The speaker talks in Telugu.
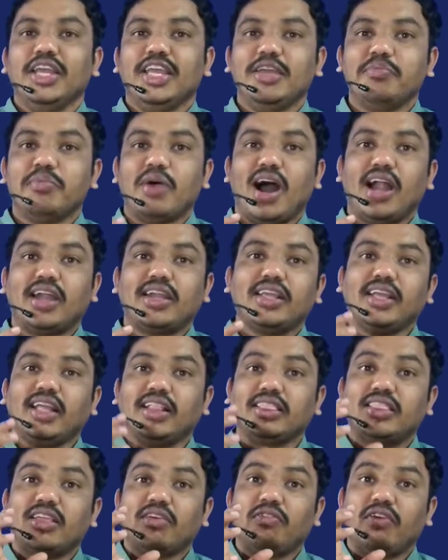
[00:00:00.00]
ఈ మాట
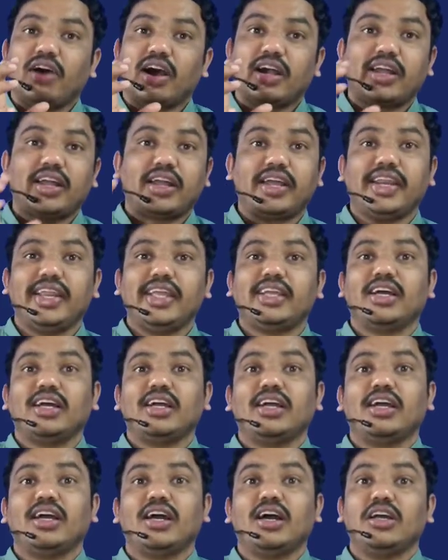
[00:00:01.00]
ఎంత
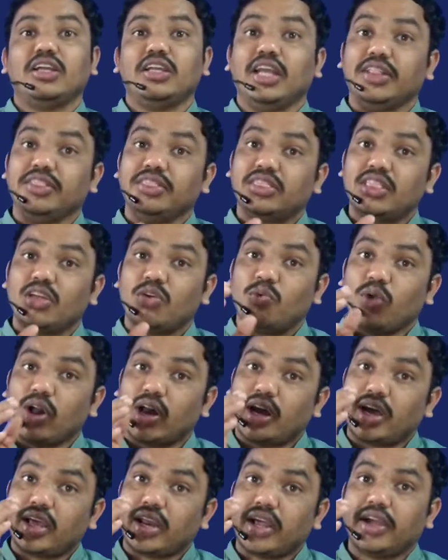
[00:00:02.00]
వక్రికంగా ఎంత
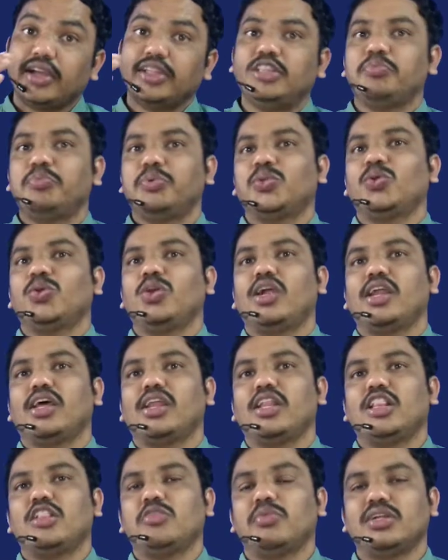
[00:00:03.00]
వక్రంగా తిప్పుతున్నాడు
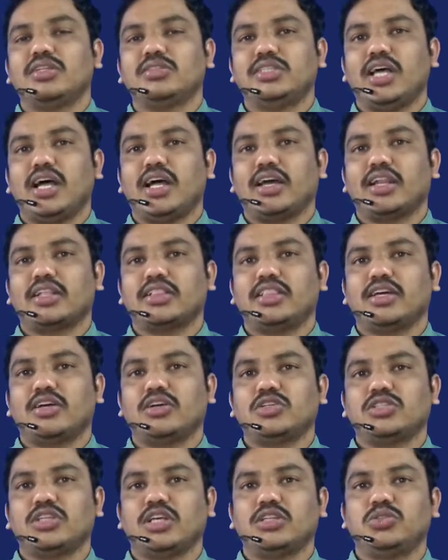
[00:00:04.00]
అనేది మనం జాగ్రత్తగా
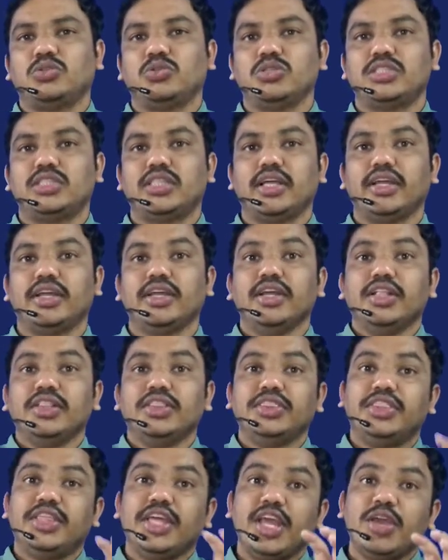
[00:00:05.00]
ఒకసారి చూస్తే
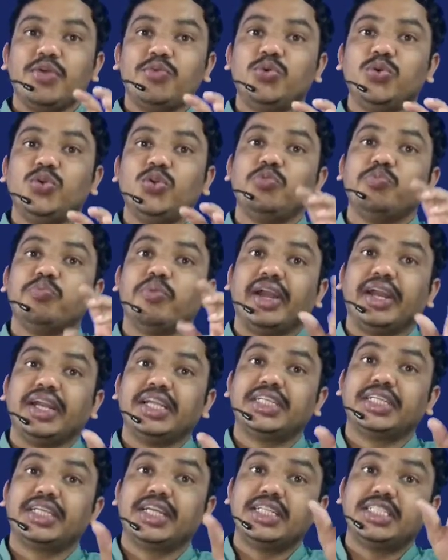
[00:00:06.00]
దేవుడు
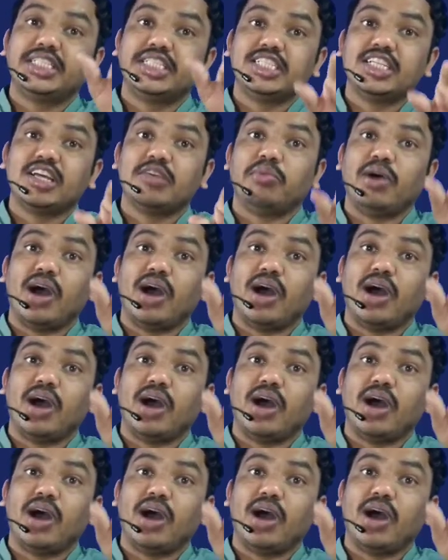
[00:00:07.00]
మనిషికిచ్చిన